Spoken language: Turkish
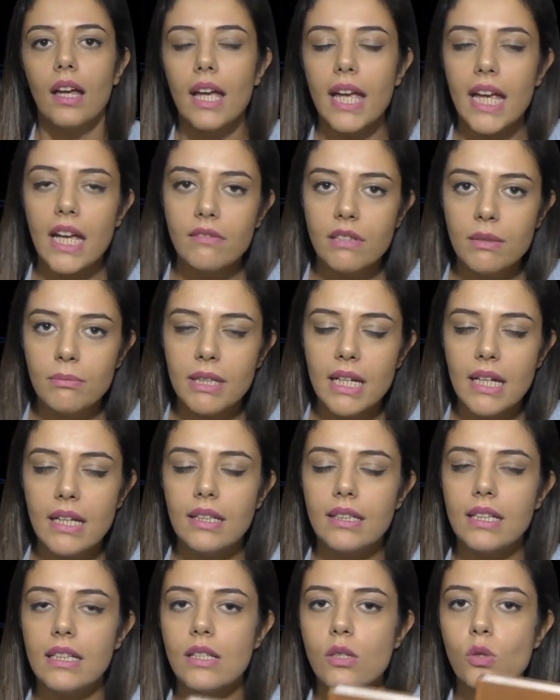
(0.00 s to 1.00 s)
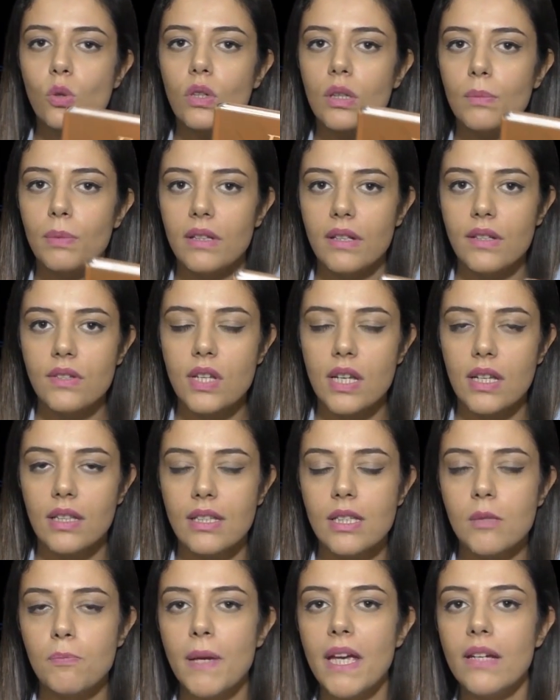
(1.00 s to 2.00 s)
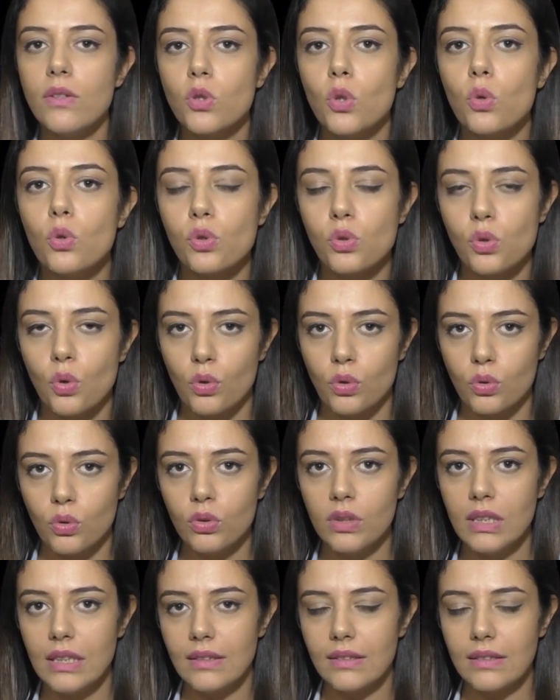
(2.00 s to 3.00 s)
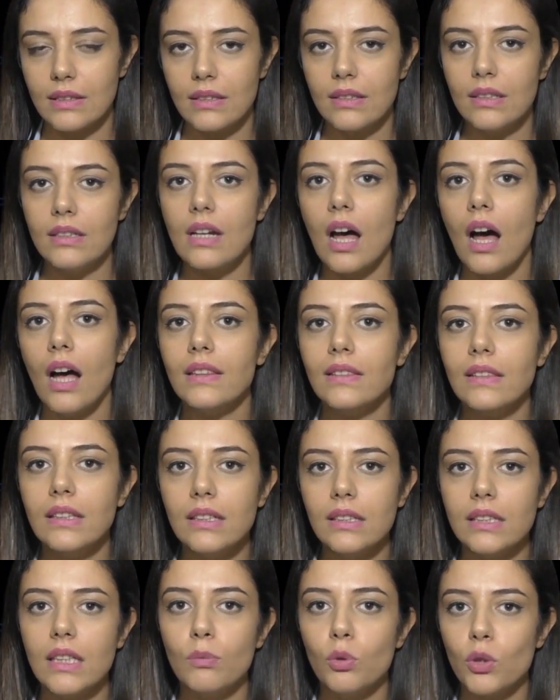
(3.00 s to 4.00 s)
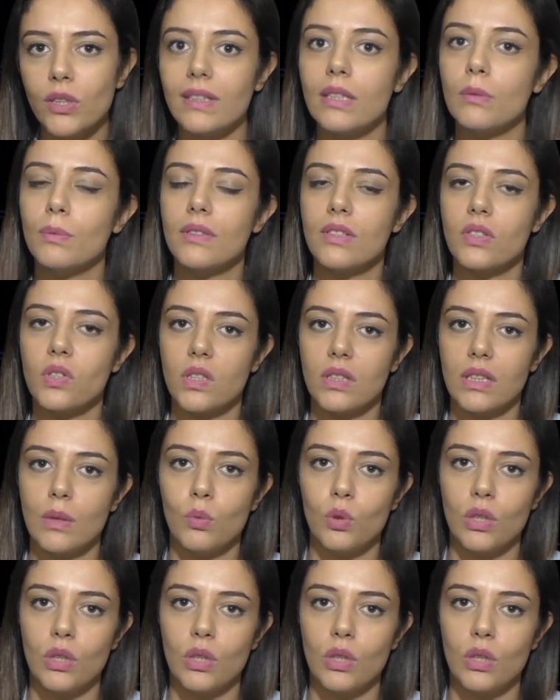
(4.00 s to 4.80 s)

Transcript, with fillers: Evrimle ilgili sorabileceğiniz pek çok sorunun yanıtını rahatlıkla bu kitabın içinde